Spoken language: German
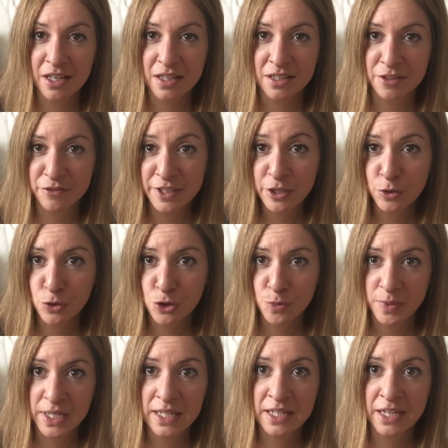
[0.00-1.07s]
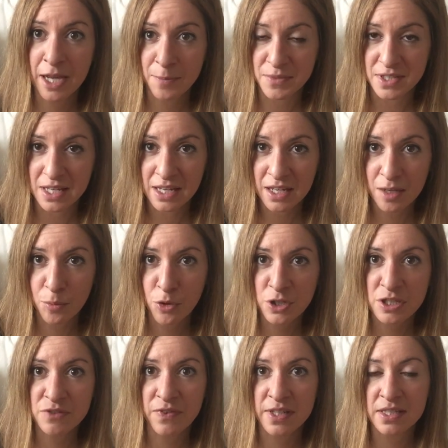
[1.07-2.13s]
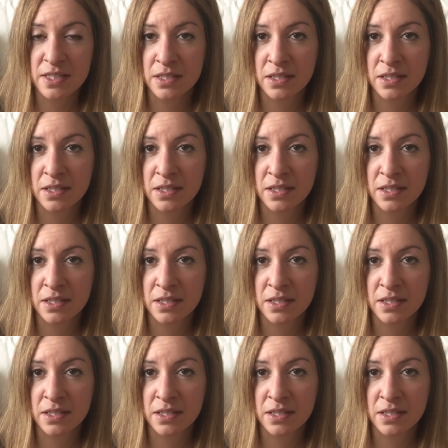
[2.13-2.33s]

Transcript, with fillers: äh, Videospiel namens Erebos, was